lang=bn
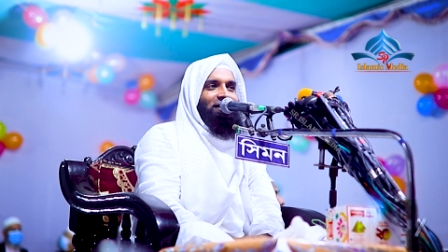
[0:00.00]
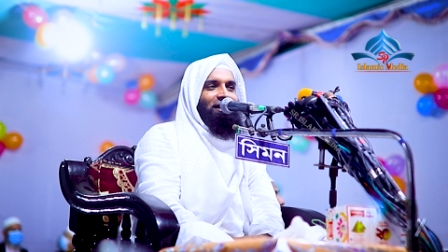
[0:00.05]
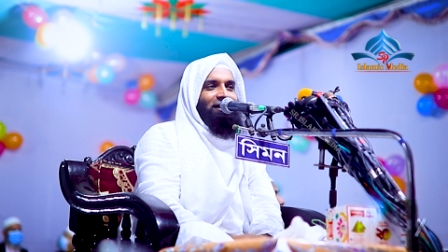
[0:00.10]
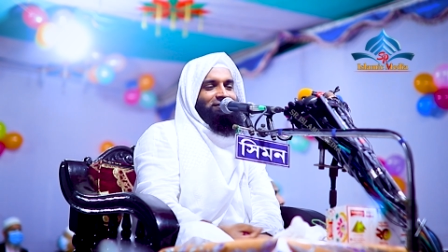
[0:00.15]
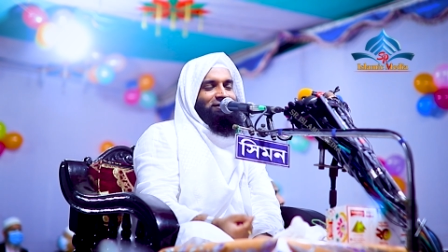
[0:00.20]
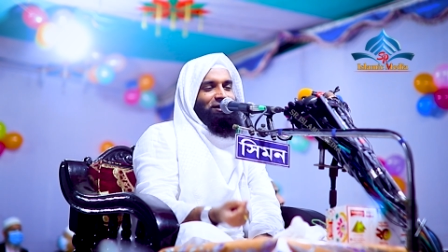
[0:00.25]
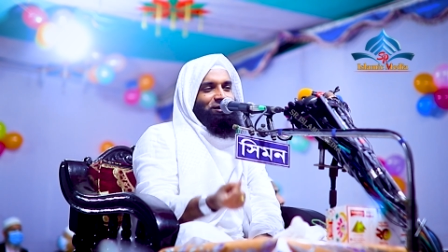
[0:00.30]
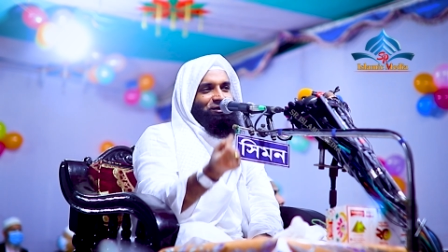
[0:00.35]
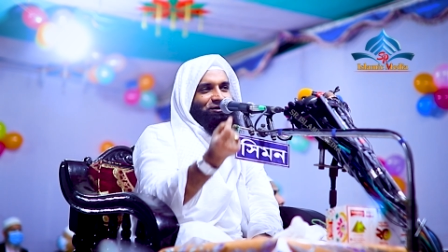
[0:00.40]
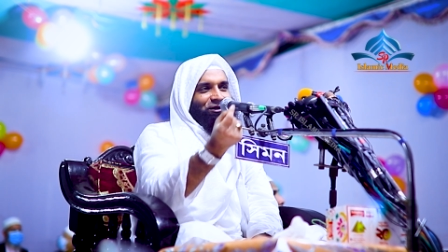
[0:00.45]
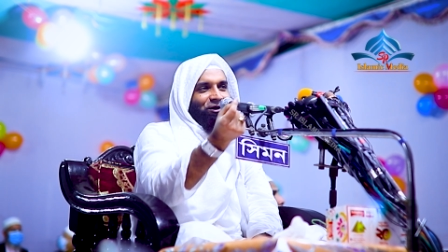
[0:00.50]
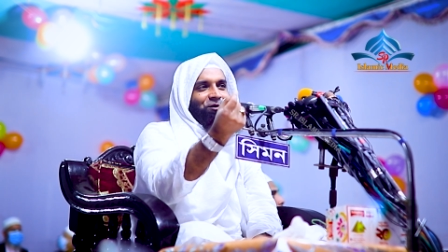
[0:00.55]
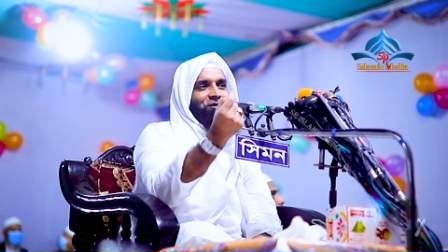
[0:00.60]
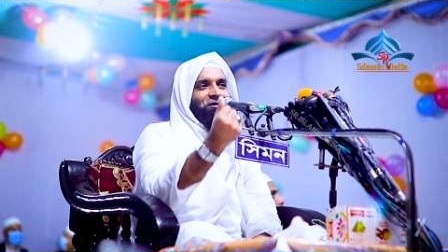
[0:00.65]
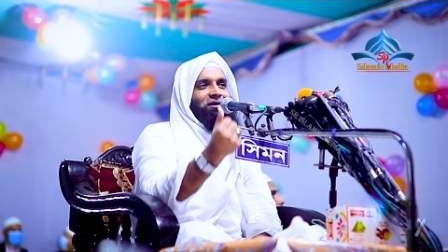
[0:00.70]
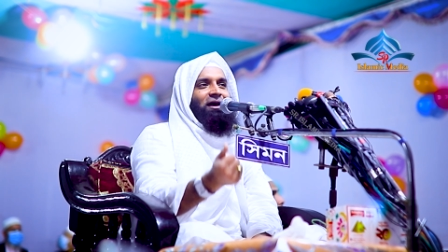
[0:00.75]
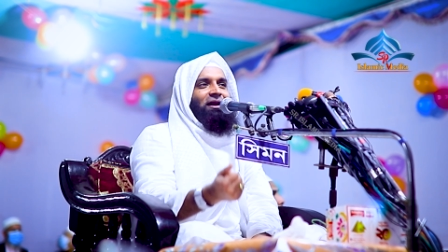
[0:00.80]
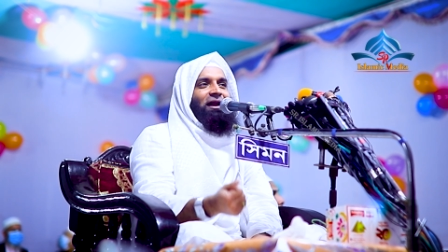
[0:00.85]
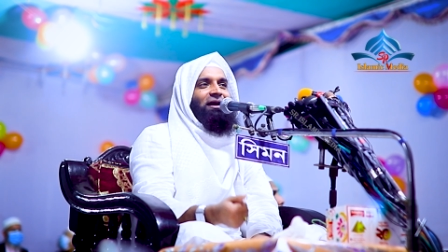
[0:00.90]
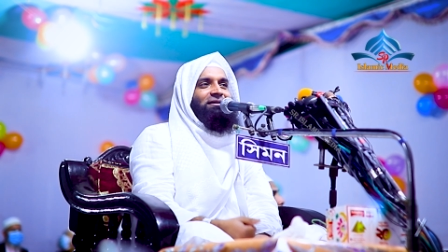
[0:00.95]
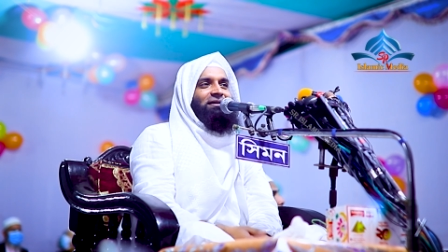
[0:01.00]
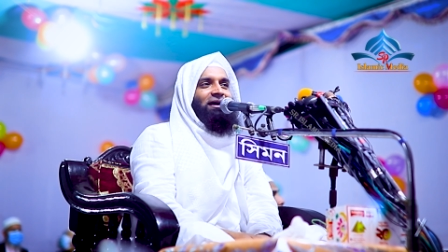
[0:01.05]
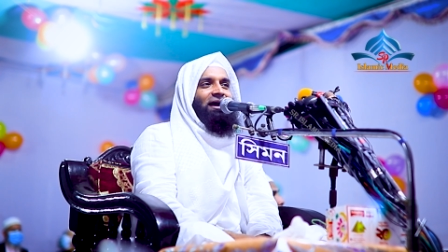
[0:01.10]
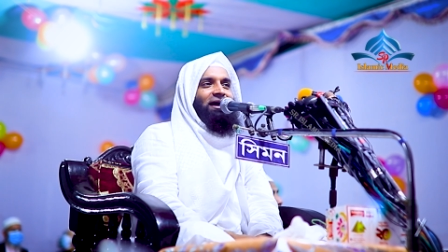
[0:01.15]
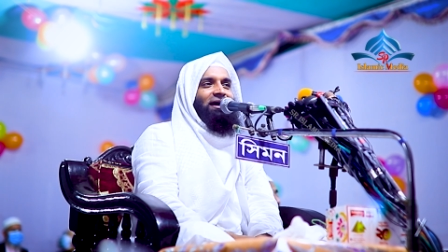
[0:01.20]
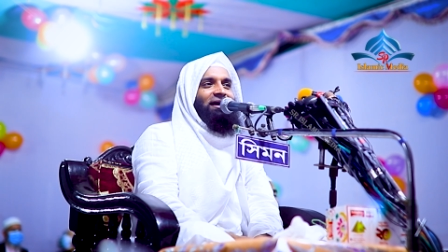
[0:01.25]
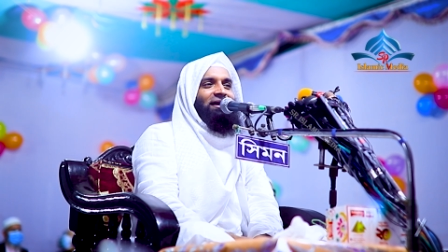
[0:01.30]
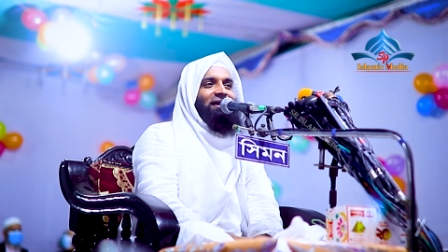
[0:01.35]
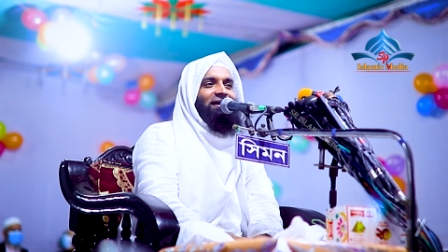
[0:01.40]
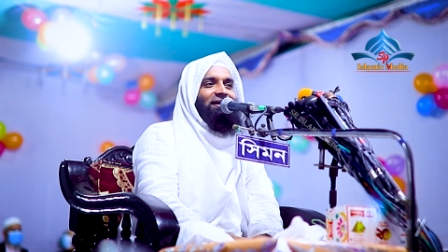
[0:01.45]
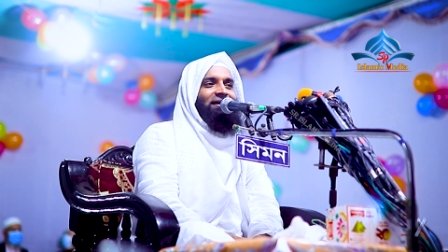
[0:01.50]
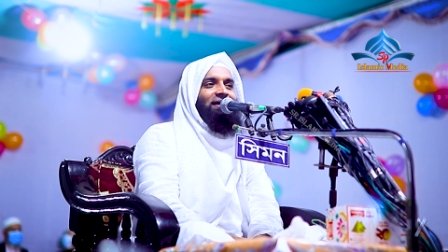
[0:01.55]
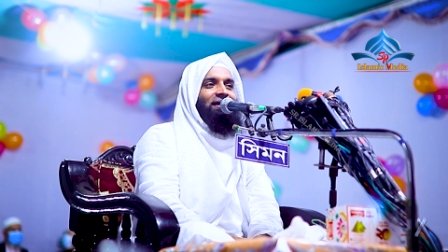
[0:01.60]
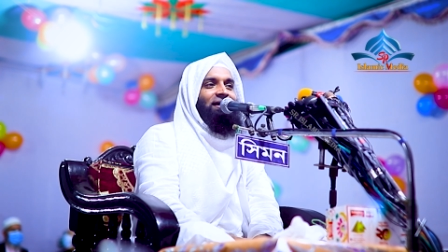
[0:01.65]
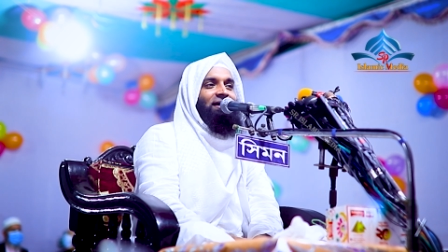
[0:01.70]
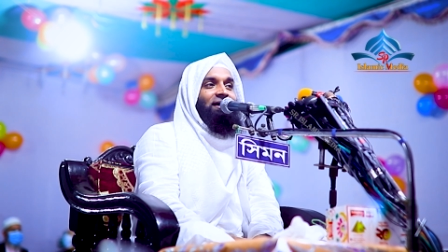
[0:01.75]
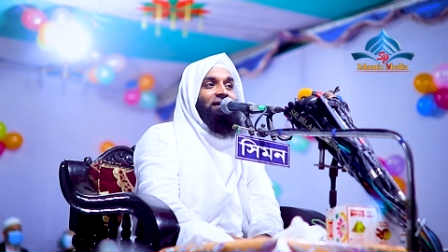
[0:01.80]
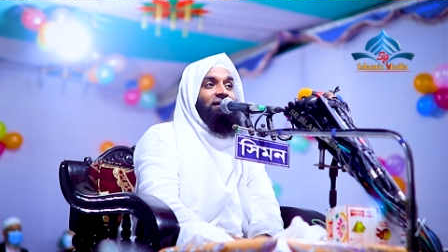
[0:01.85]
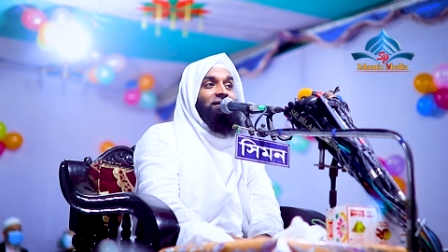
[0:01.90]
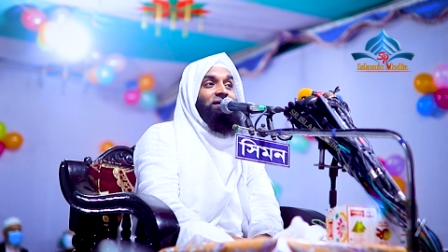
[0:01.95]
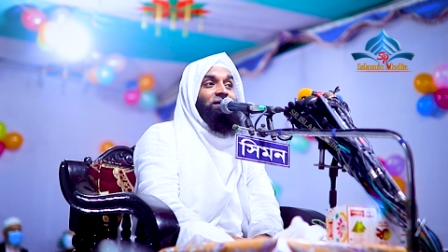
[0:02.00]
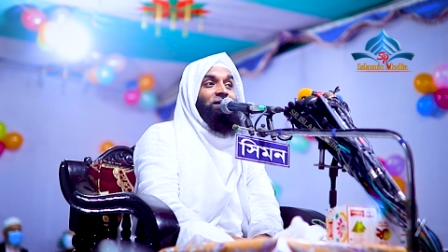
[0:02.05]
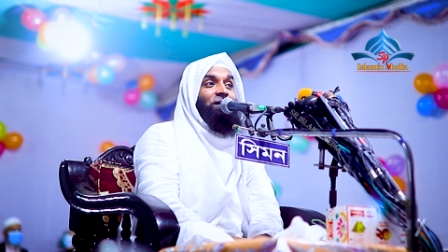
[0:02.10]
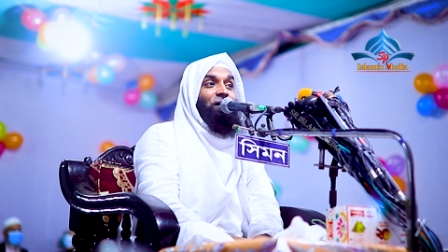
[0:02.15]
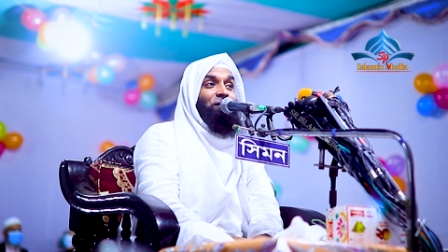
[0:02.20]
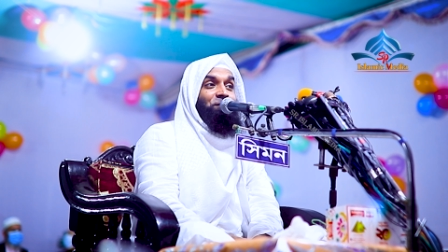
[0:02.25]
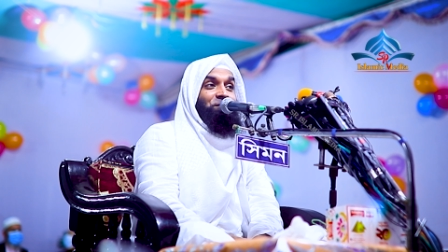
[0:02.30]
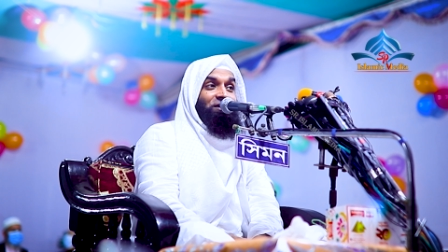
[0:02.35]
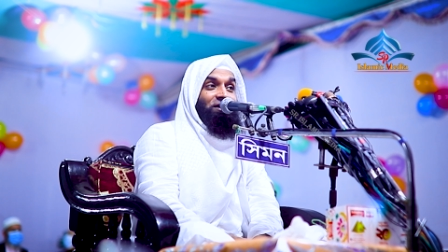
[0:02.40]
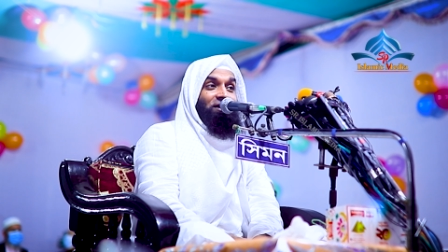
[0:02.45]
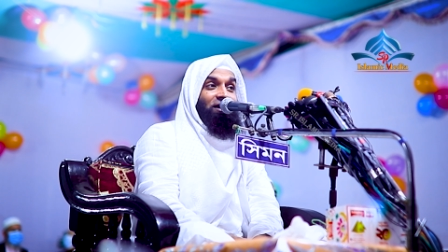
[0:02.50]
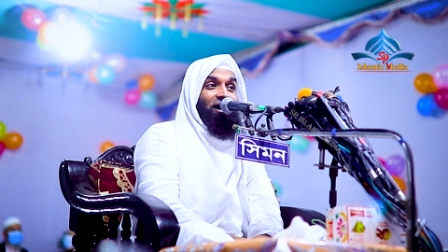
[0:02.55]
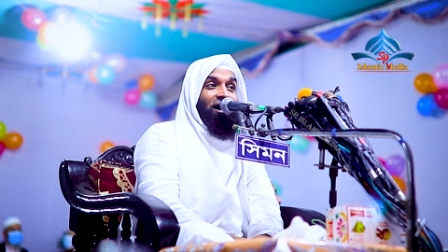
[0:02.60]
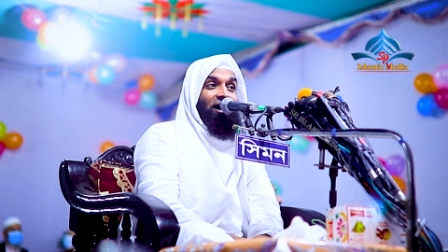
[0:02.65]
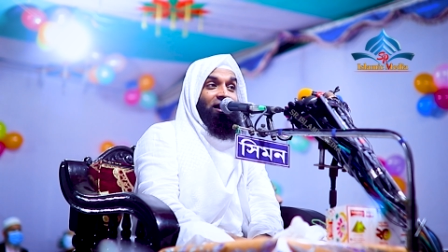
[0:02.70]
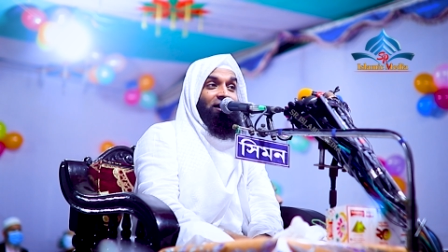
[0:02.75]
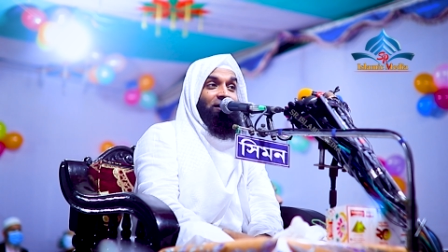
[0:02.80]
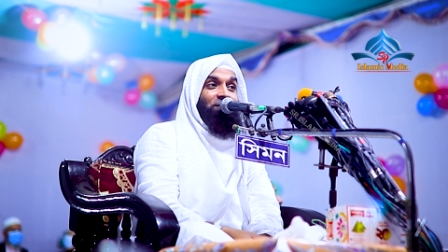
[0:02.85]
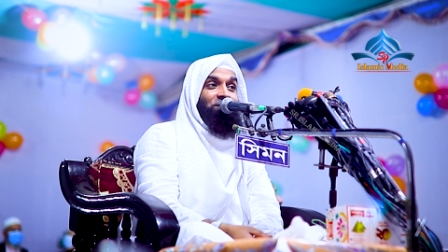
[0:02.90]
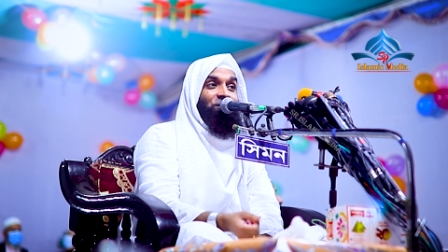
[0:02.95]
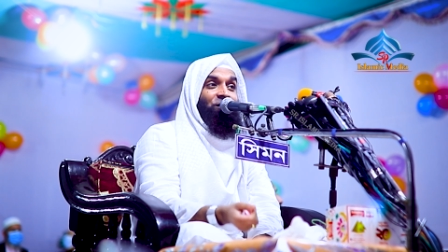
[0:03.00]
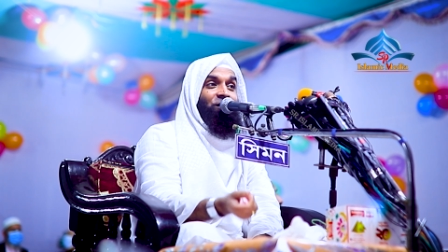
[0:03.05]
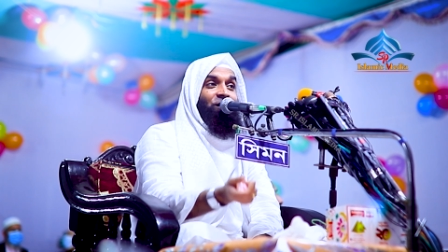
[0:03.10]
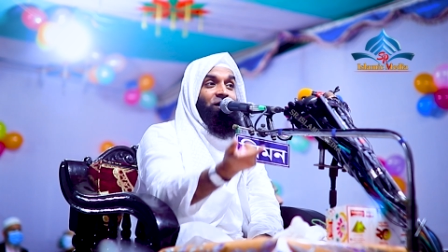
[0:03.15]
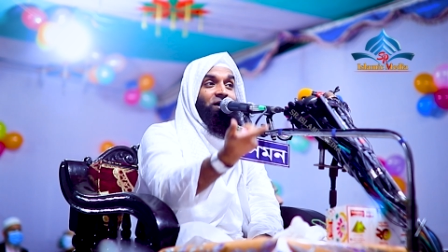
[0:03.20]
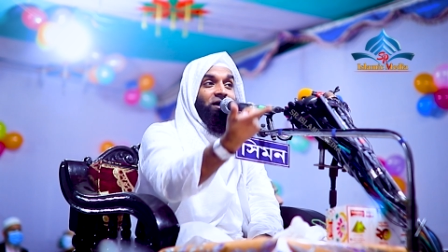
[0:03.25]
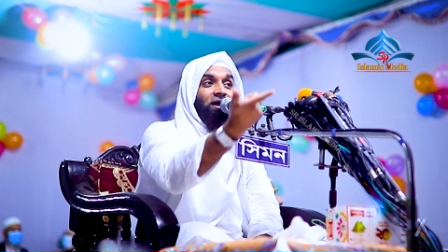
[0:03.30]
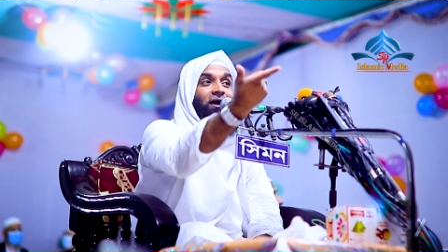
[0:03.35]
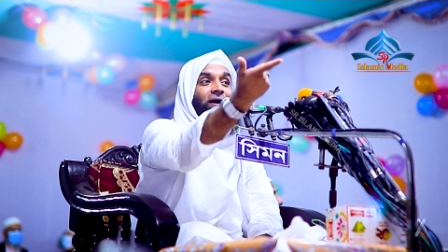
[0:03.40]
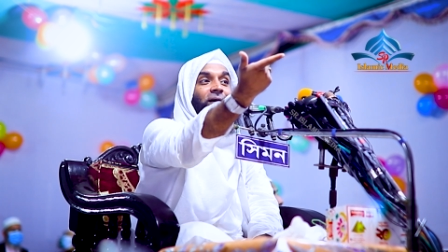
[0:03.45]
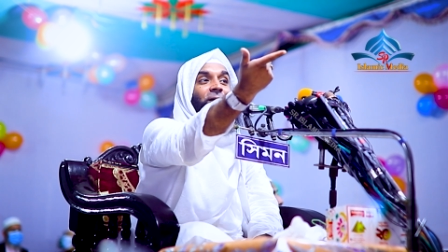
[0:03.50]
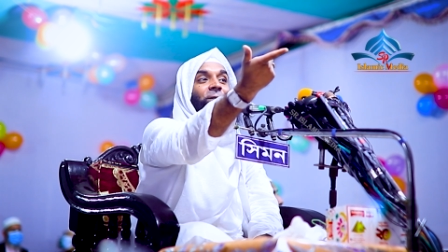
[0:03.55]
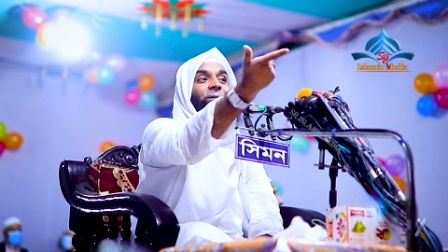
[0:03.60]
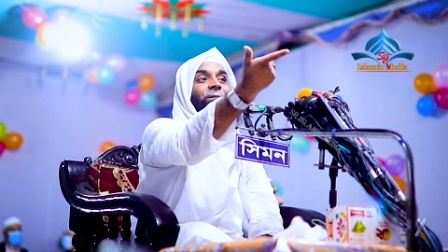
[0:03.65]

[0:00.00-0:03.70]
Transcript: একটা কথা রে কেন কি হবে আলেম হয়ে